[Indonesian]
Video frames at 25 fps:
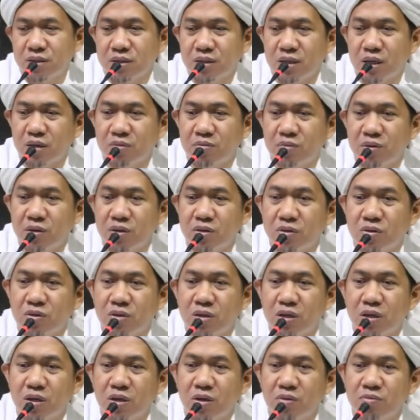
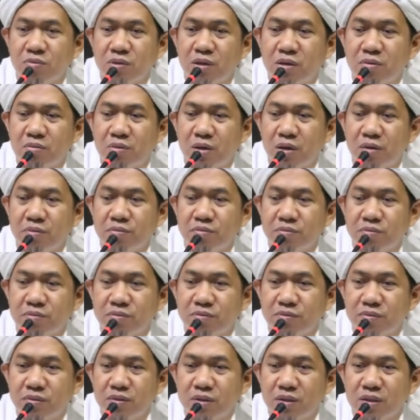takbiratul ihram imam
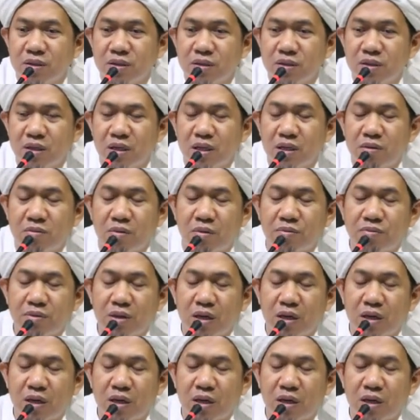dari imam